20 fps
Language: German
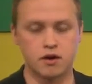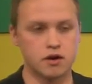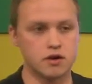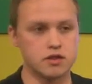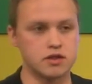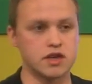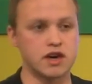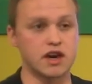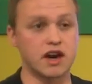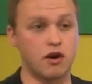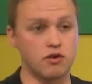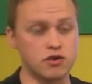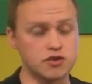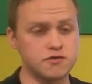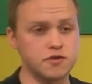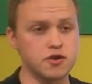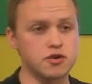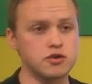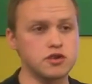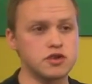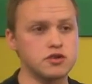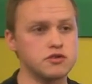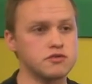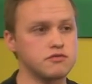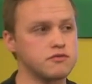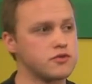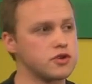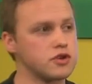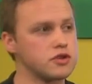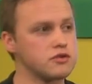Die Herausforderungen, die,
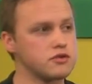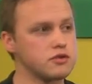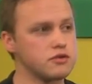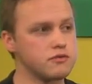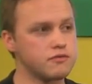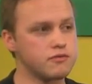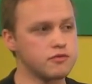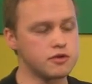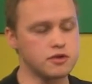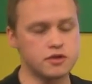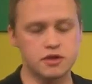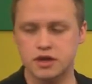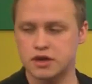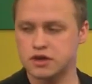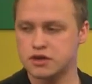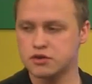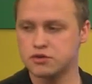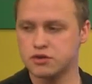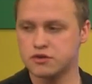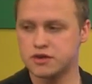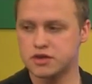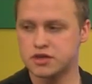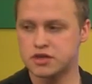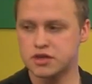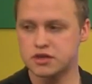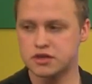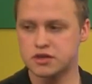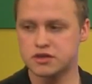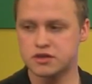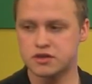vor den, vor denen die
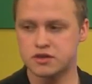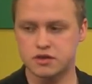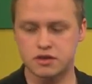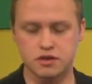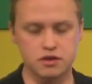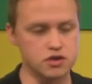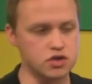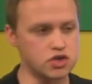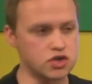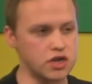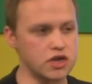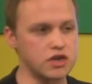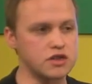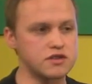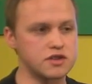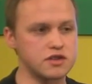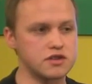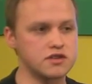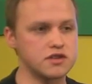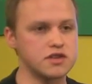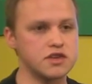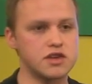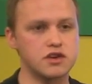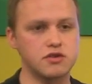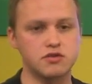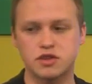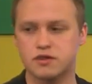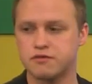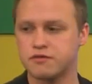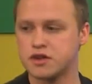Universitäten stehen, sind die Sicherung
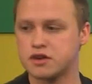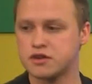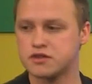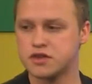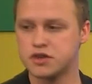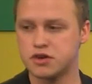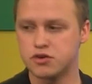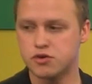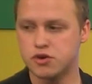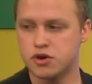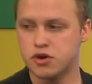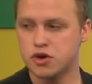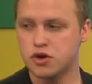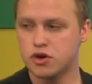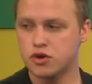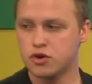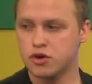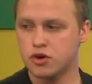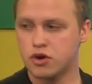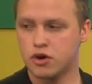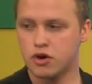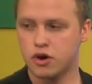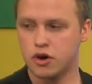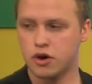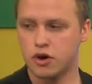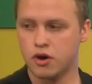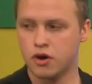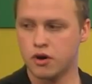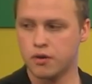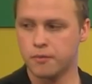der Finanzierung,
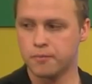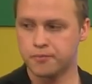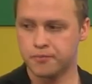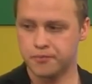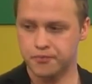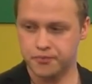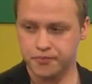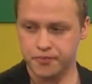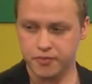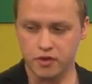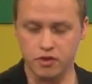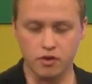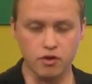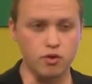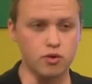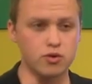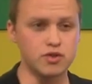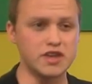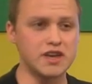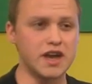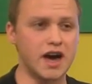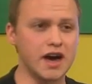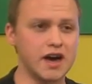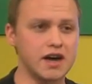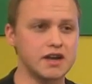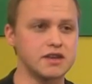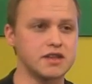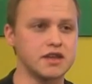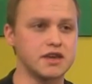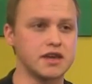ähm, und die
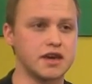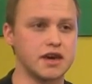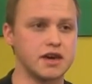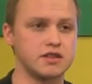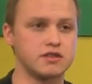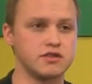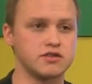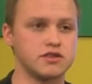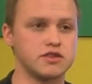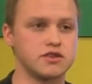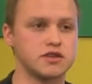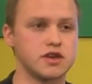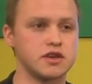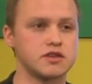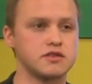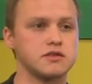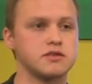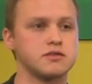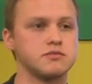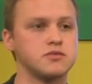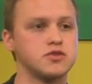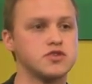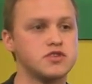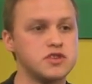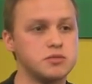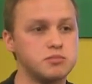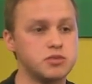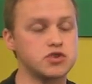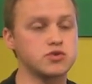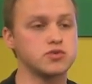Nachhaltigkeit. Also das heißt, es müssen sich
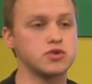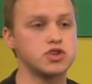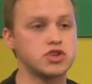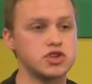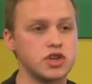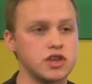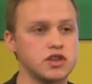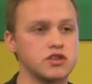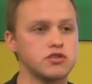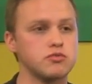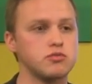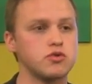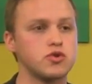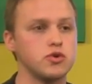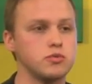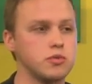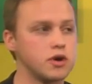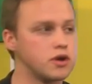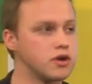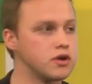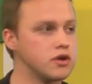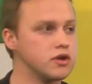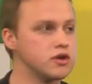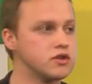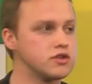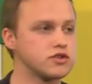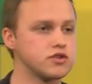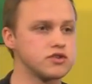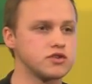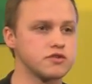Personen ständig darum kümmern.
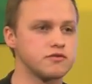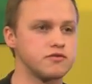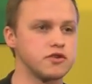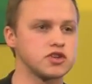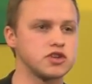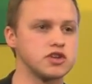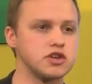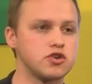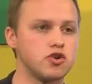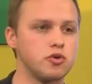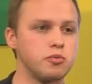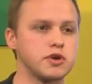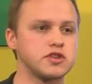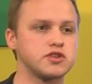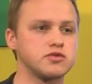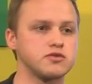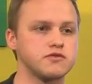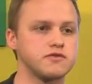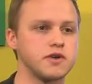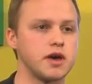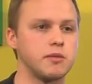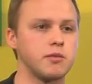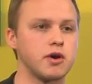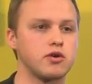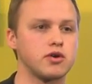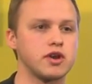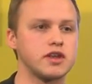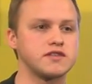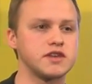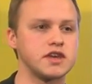Das können Sie sich vorstellen, die Kooperationsvereinbarung,
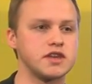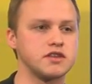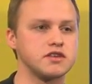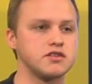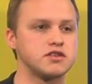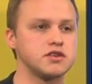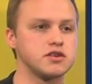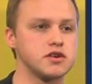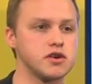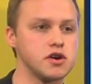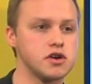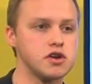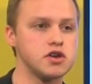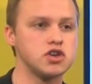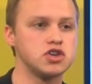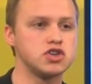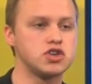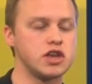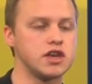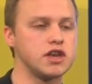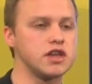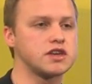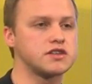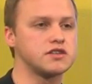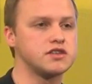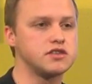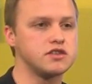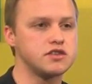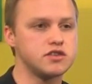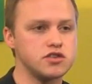es ändert sich ja ständig
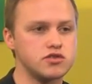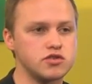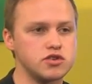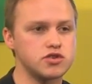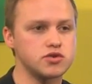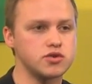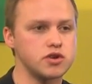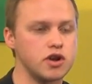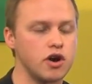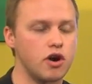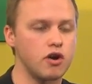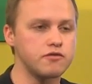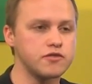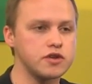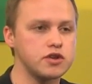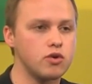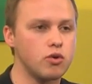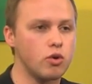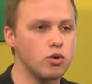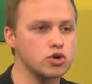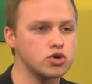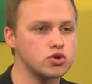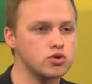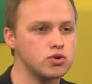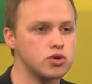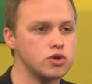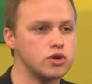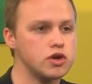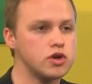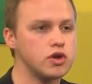die Situationen auf den
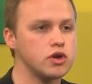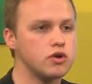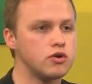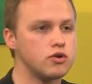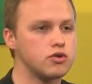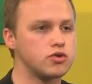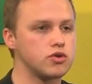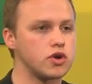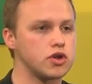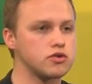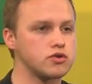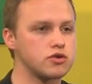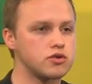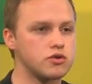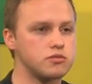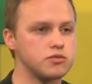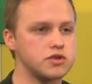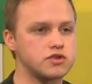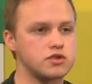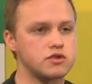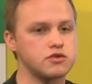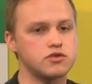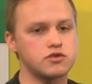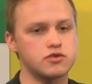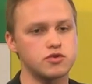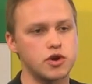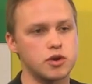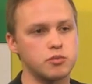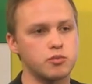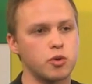Hochschulen und dadurch kommt es dann zu
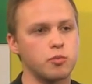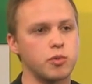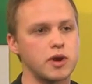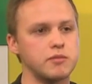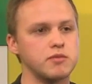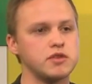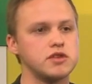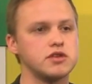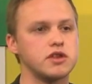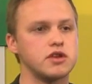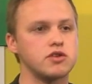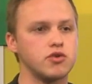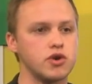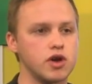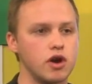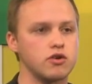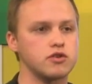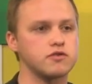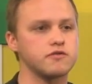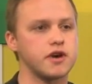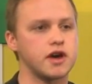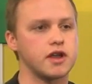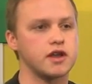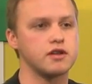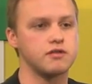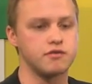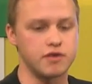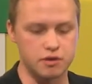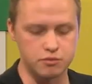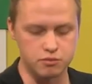neuen Problemen, die dann neu ausverhandelt
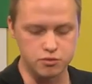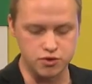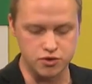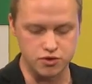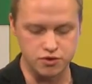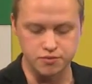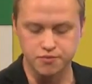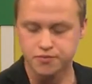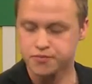werden müssen.